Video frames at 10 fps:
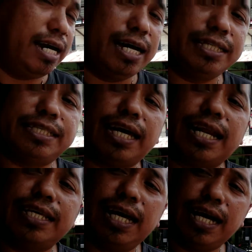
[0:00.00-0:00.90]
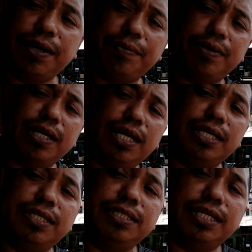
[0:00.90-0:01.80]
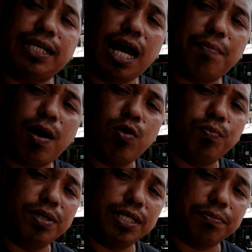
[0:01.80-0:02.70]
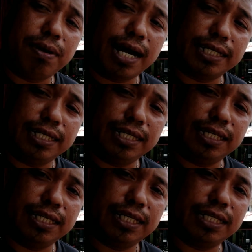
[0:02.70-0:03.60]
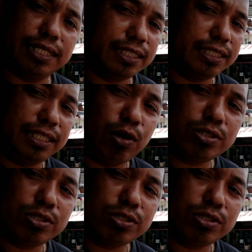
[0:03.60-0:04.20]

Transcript: e, caranya jika mau berbagi. Tidak